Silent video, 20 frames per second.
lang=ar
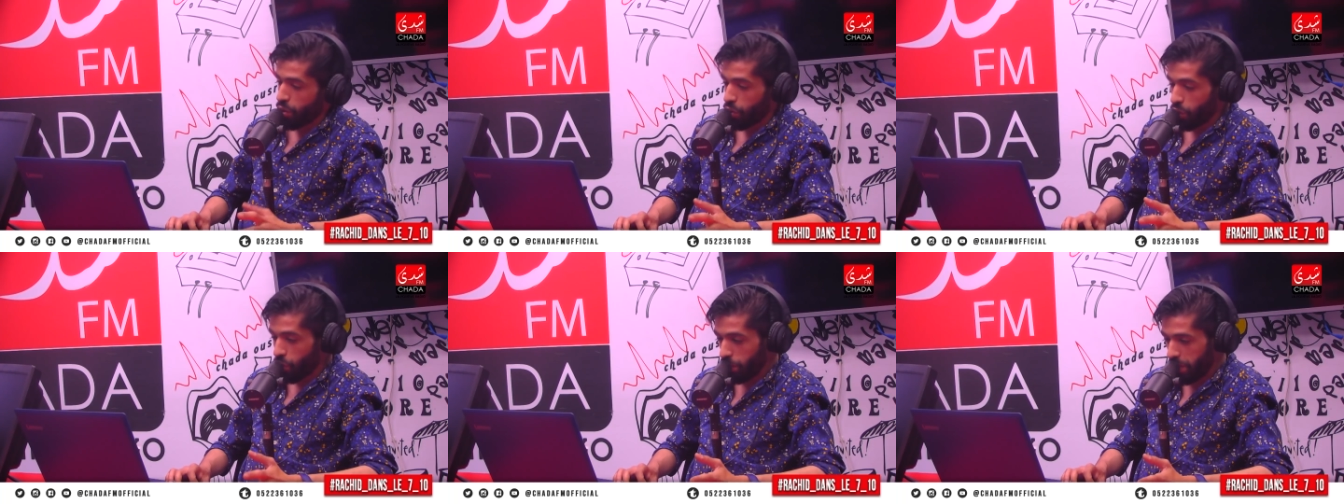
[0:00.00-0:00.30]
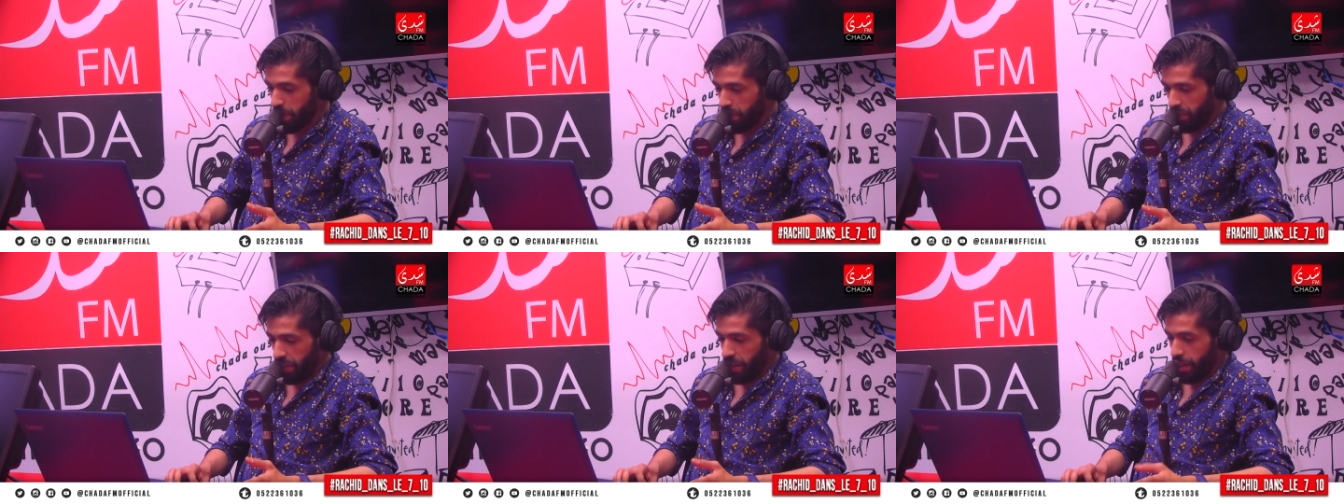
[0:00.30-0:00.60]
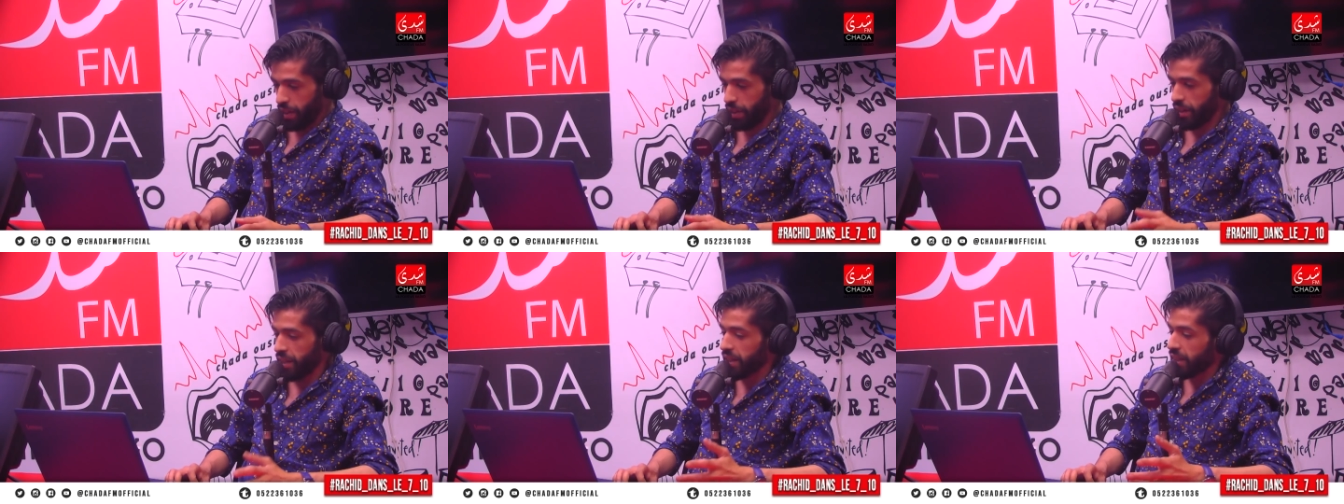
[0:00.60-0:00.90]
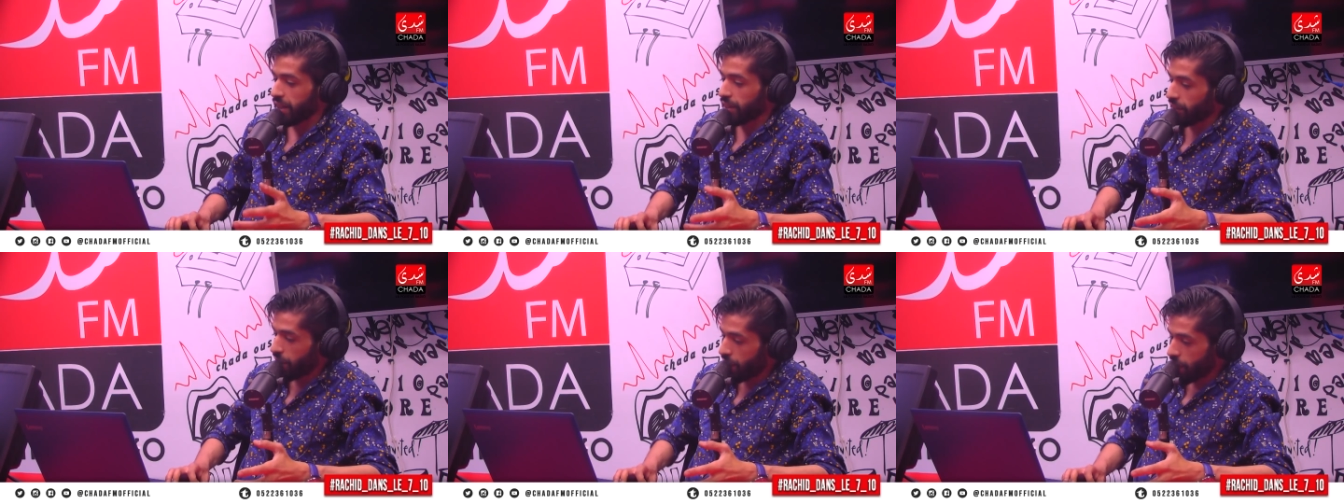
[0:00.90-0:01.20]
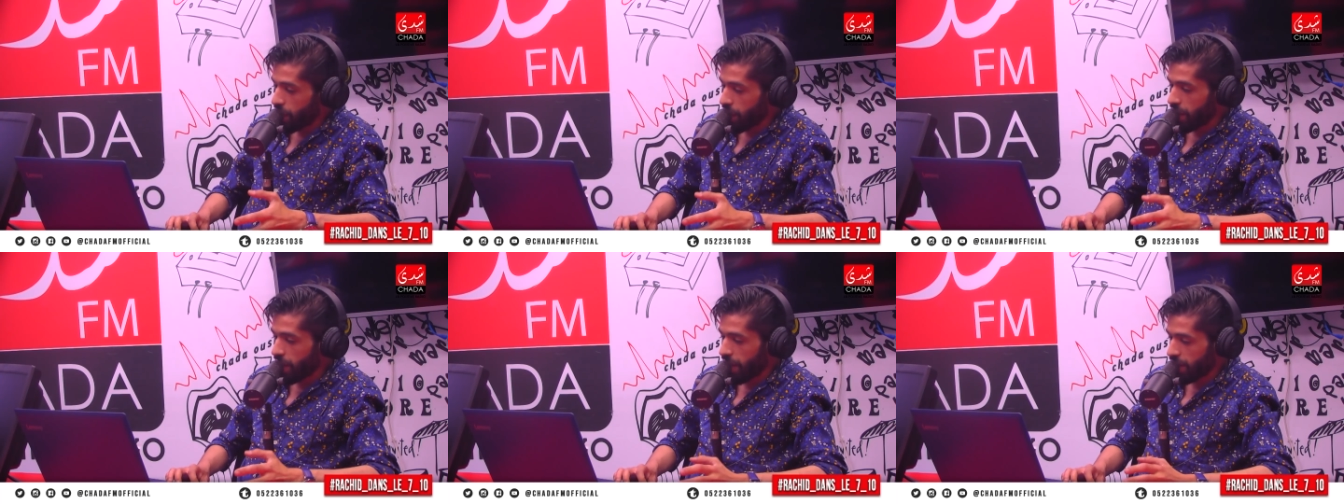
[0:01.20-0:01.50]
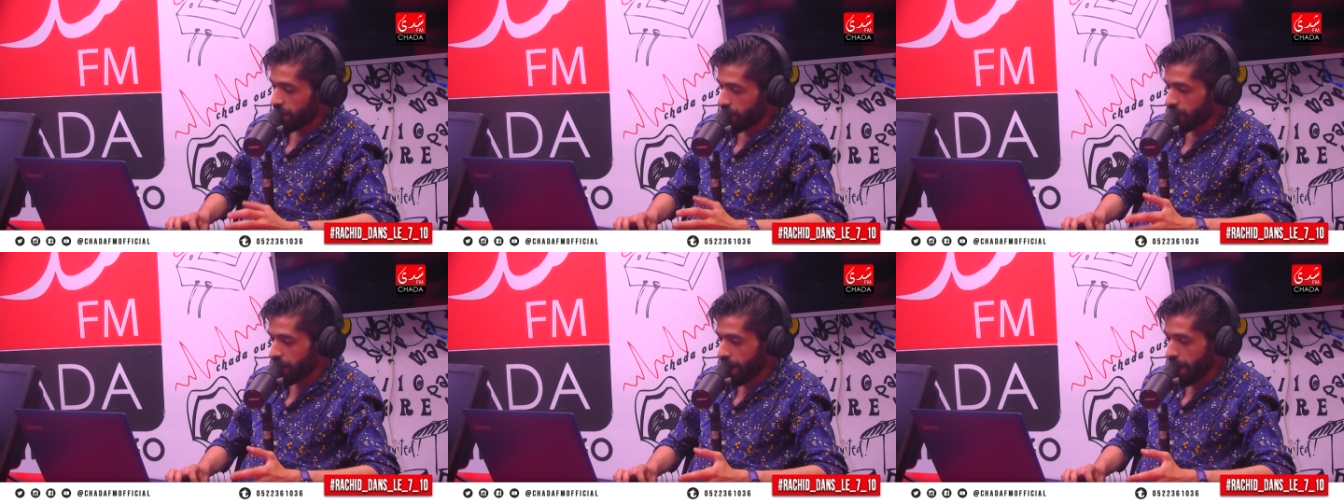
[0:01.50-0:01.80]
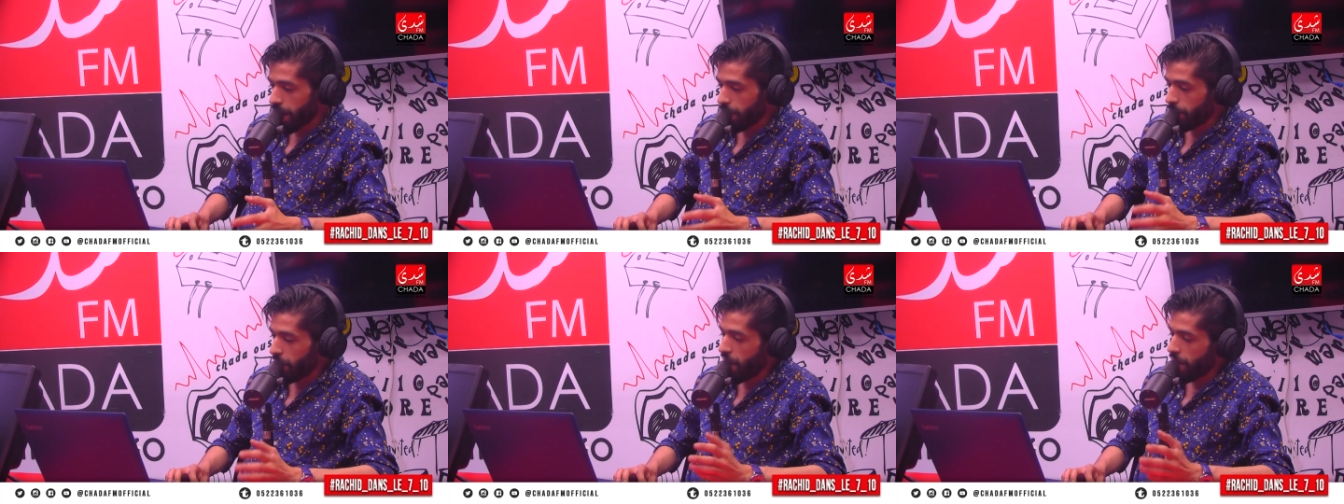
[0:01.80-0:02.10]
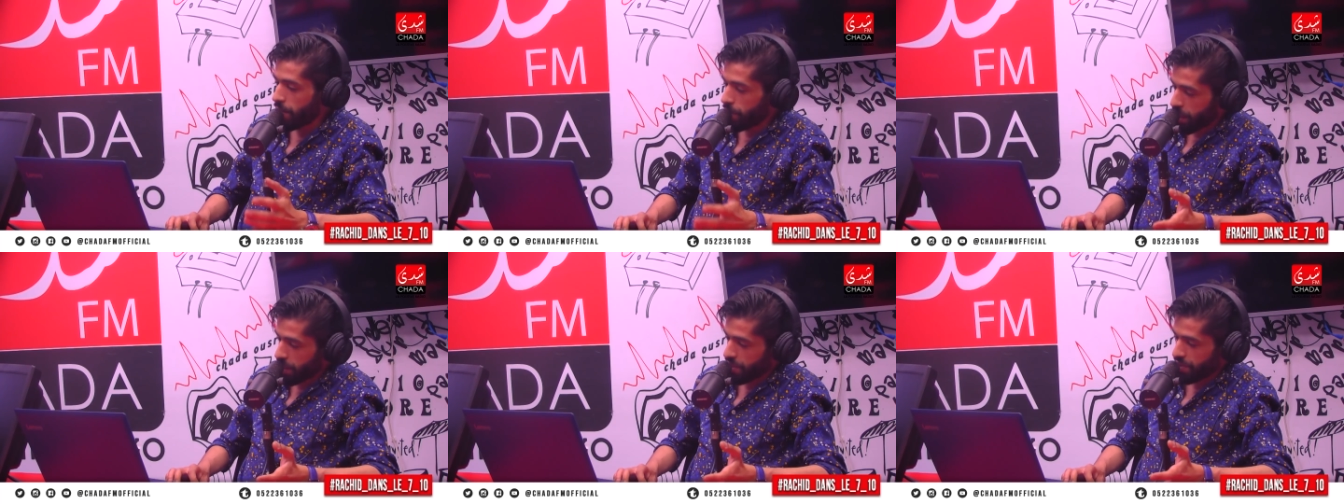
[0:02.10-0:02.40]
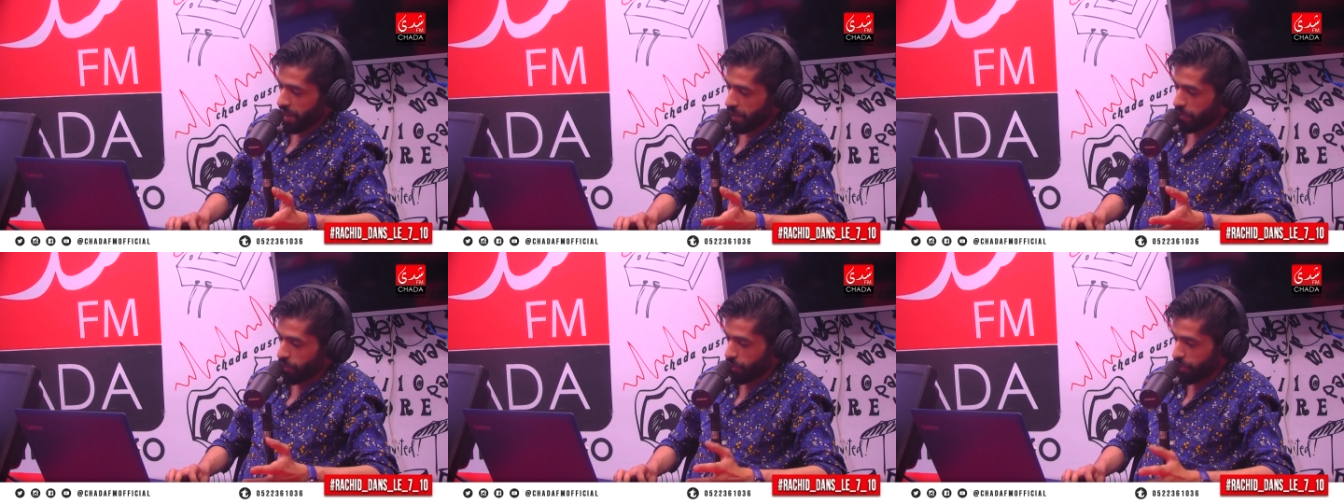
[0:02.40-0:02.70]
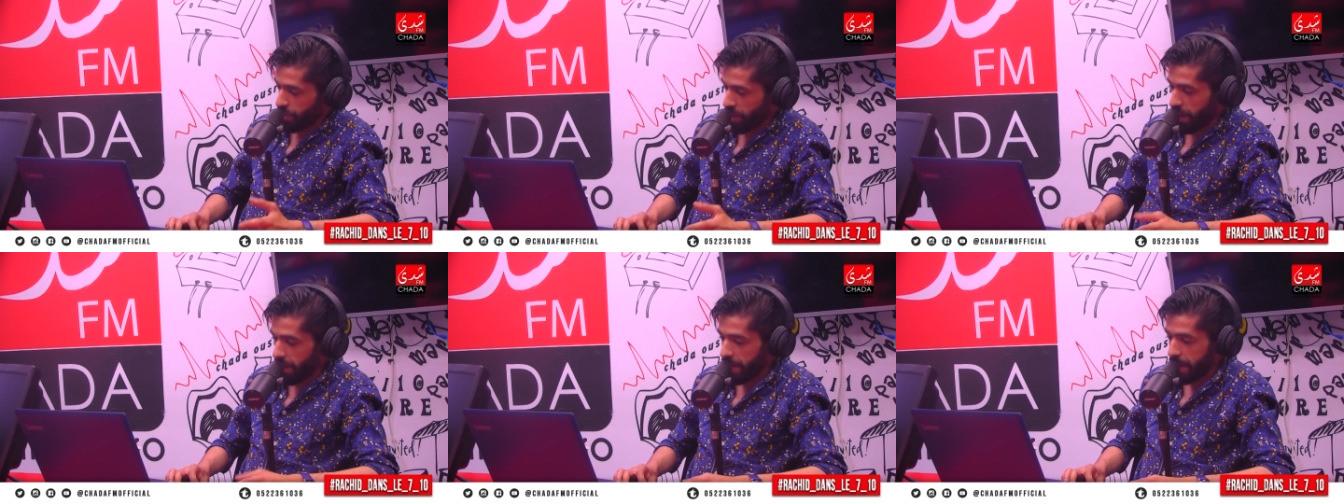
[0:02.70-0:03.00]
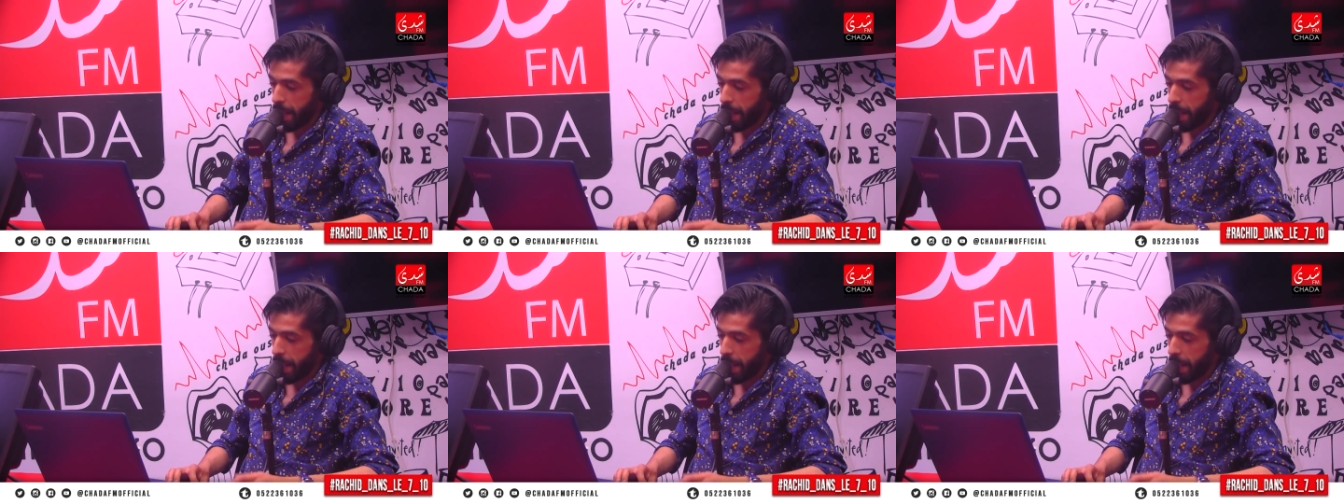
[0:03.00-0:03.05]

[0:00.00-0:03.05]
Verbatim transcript: وبالفعل داكشي اللي غادي يطرا مع مانسا موسى